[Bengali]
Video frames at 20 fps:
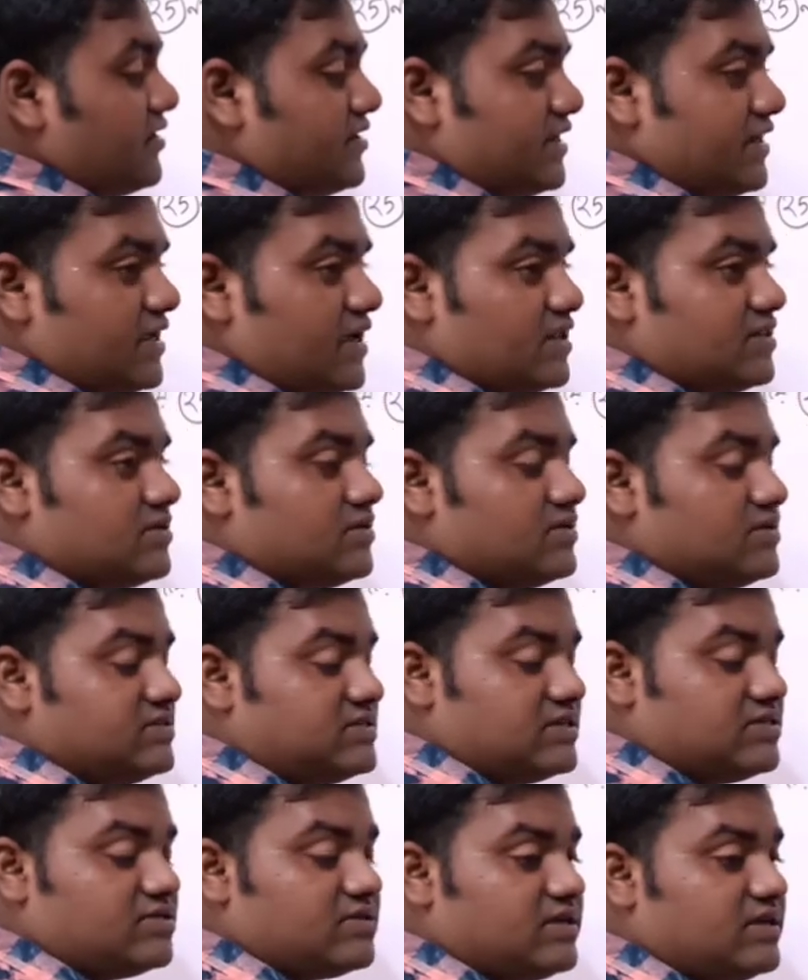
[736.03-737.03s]
হয়ে
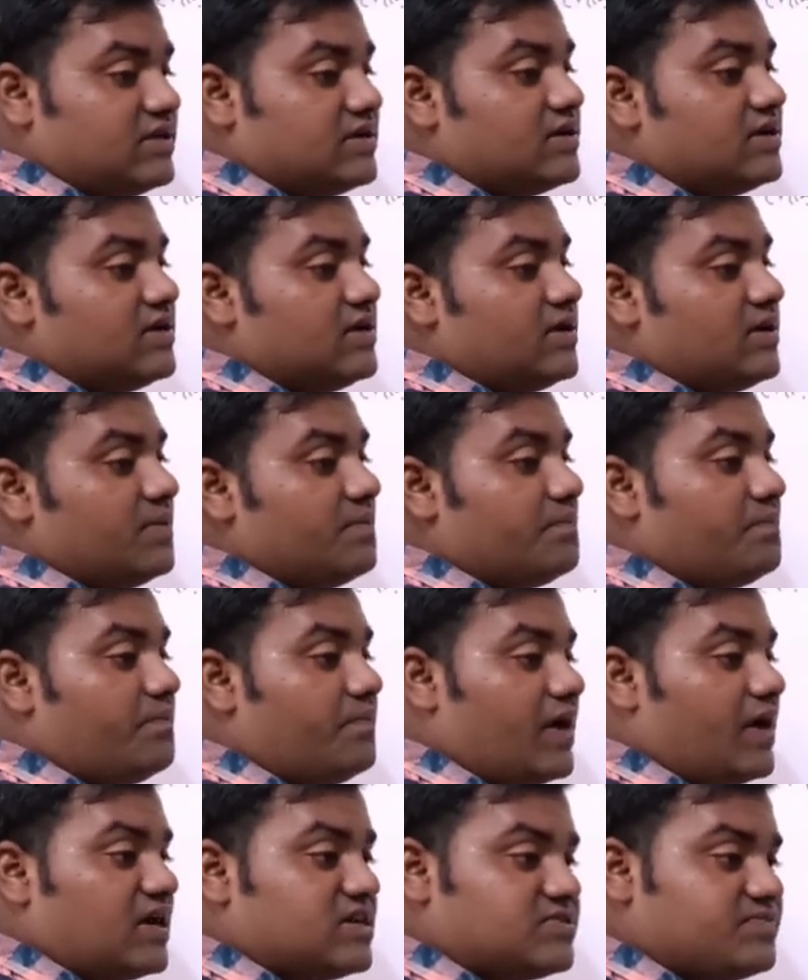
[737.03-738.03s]
যেত কি
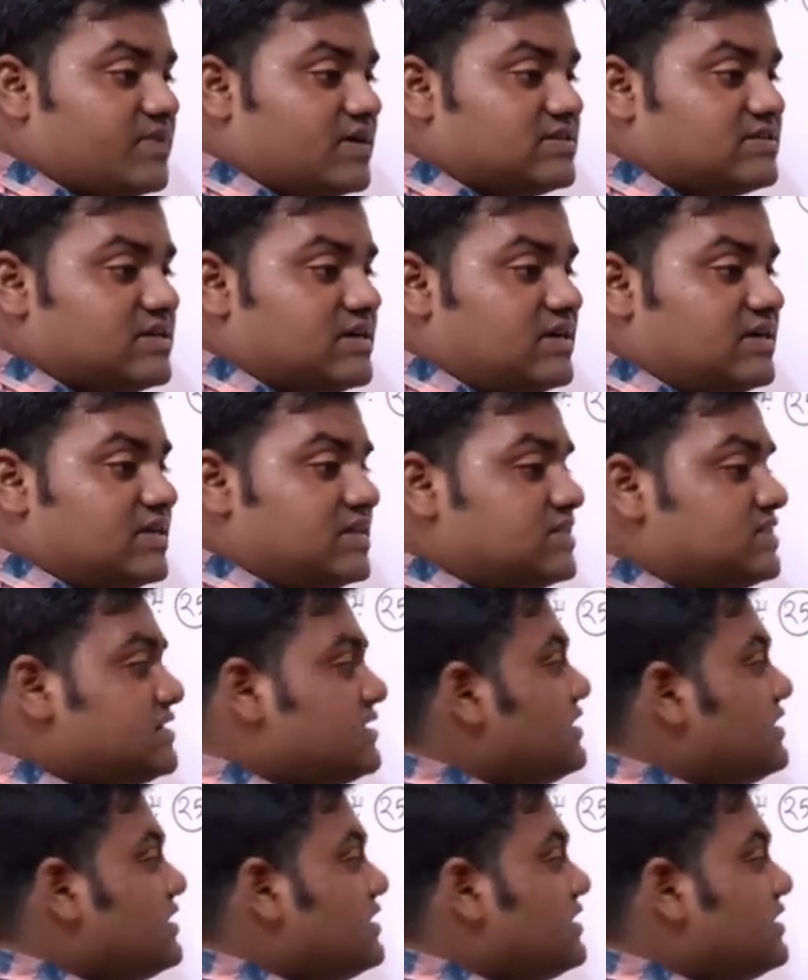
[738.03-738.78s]
পাস পার্সেন্টেজ